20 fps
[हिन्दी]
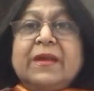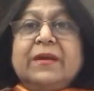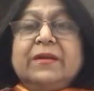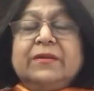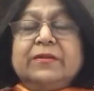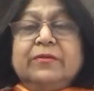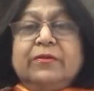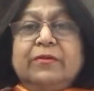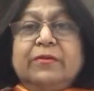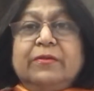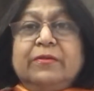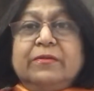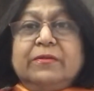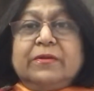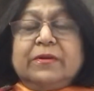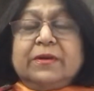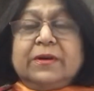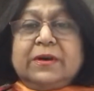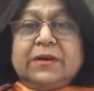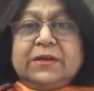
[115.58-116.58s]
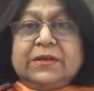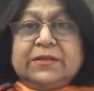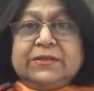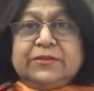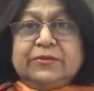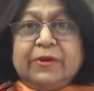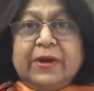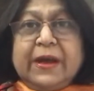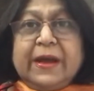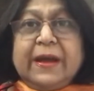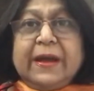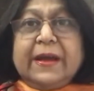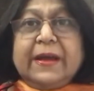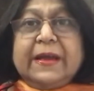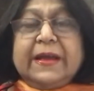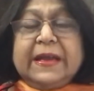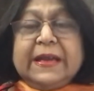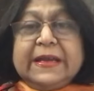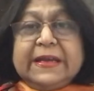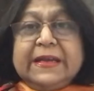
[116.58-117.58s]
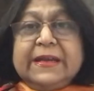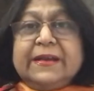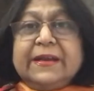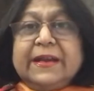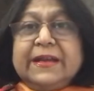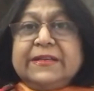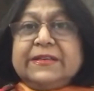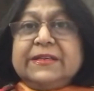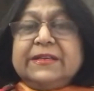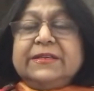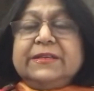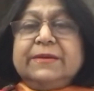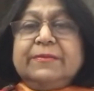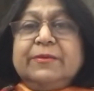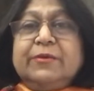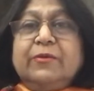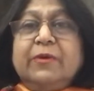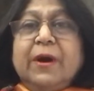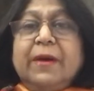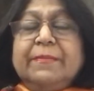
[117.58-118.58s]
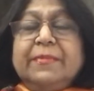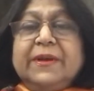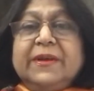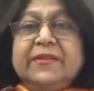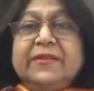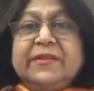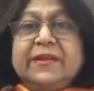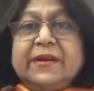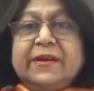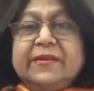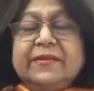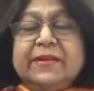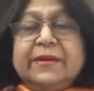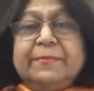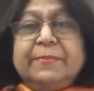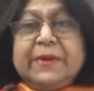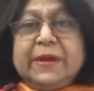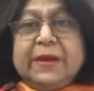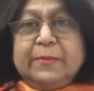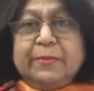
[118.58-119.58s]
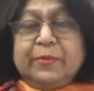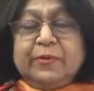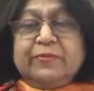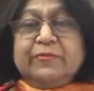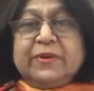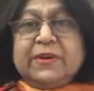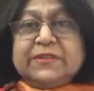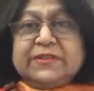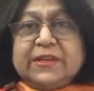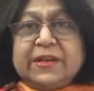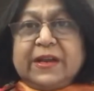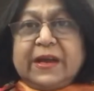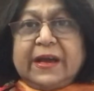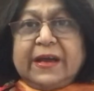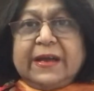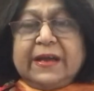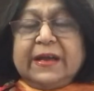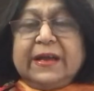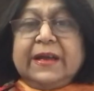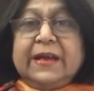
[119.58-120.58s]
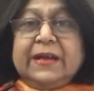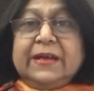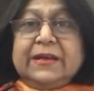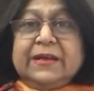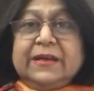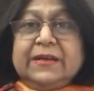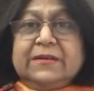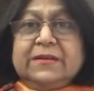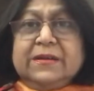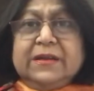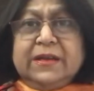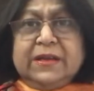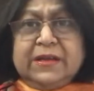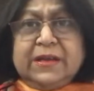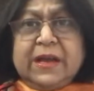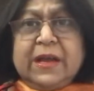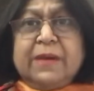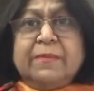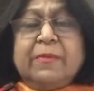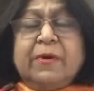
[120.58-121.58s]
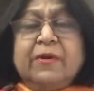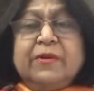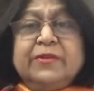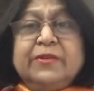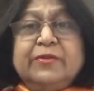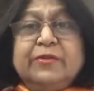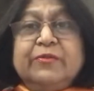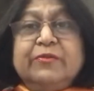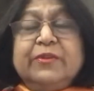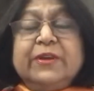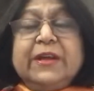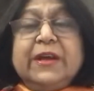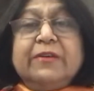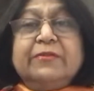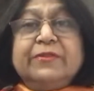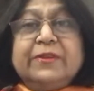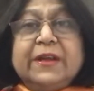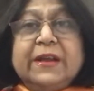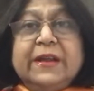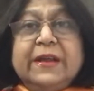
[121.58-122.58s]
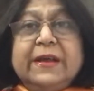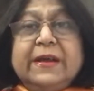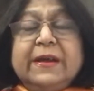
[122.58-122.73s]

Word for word: तो जो है एक ही रिलेशनशिप को हम किस तरह से प्रेम पूर्वक चलाएं ये बहुत ज़रूरी है उसके लिए